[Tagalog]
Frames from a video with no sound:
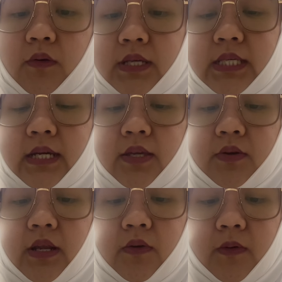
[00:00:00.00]
ko kasi
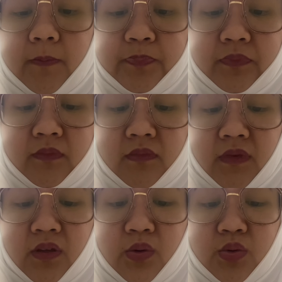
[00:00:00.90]
ngayon, ano,
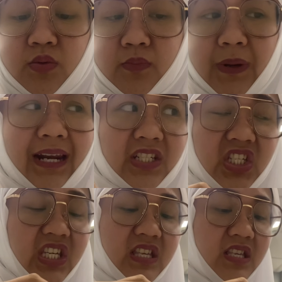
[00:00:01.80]
yung parang
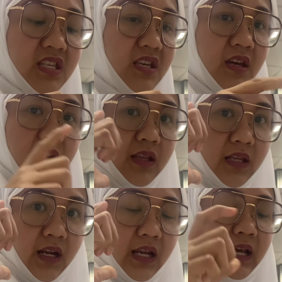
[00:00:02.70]
cheese
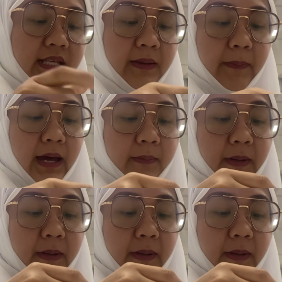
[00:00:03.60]
na nakalagay sa pack.